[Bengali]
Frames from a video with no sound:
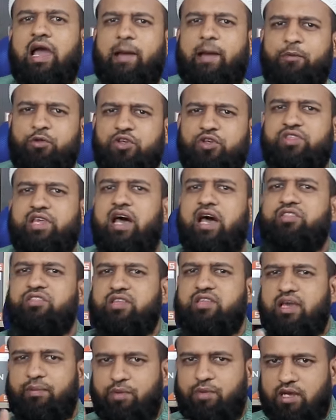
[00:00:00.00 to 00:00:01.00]
আপনি যদি চান
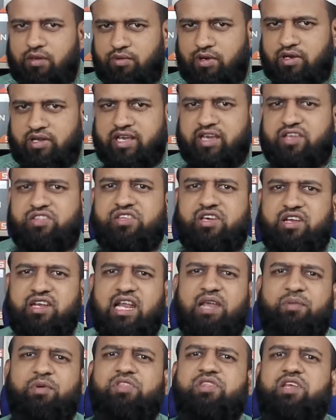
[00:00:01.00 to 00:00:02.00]
যে আপনার টেন জেন
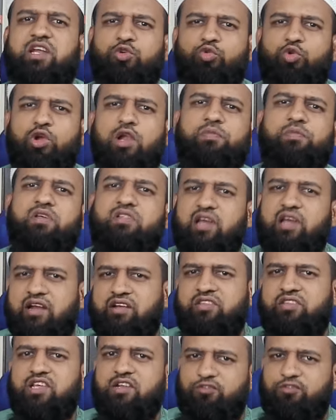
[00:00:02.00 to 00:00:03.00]
ইলেভেন জেন টুয়েলভ জেন
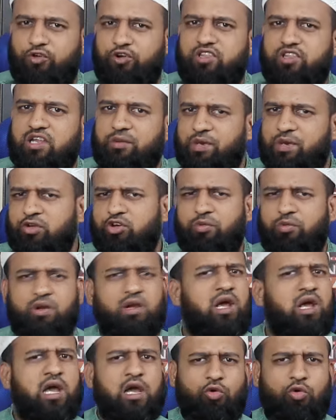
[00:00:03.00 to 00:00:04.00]
থার্টিন জেন ফোরটিন জেন বিল
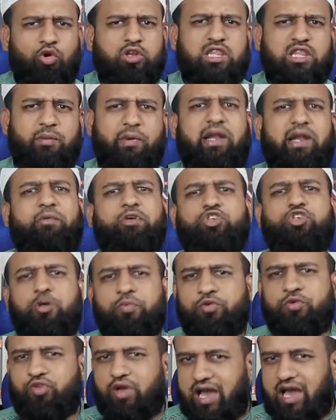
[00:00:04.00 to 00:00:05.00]
করবেন করতে পারেন আমার
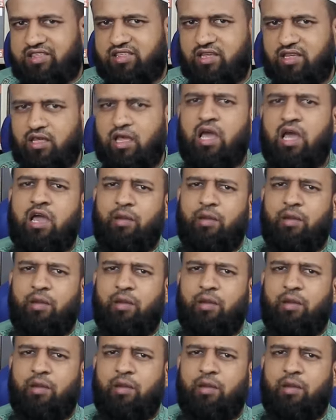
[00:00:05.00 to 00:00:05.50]
সব কিছু আছে